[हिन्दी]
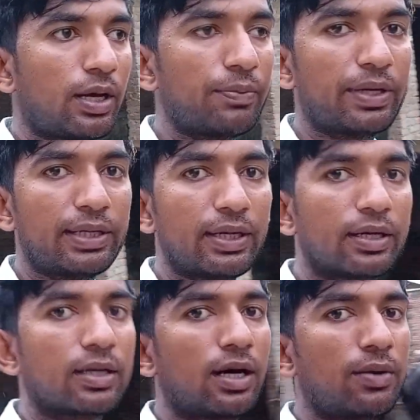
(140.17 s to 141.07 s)
और
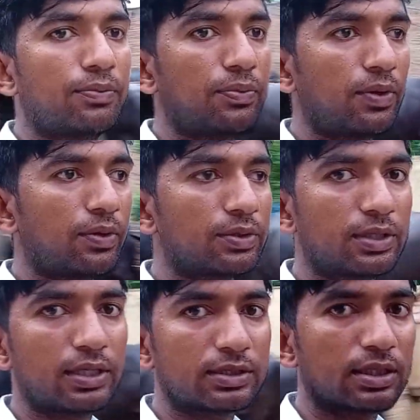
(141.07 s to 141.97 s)
हमारे यहाँ का आप
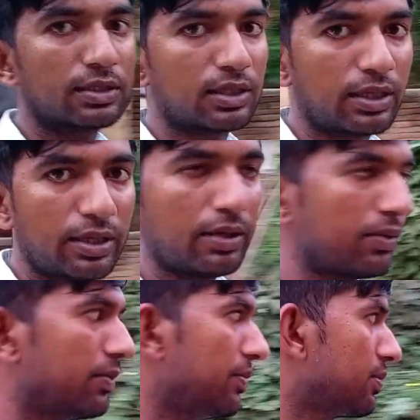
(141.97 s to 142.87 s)
लोग देख सकते
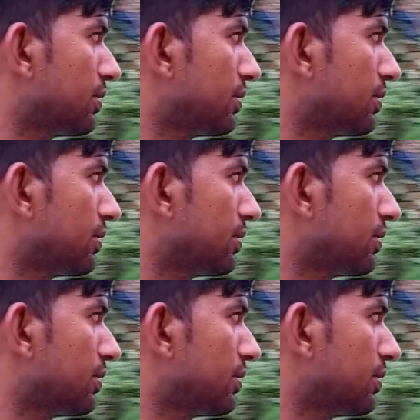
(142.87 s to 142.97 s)
हैं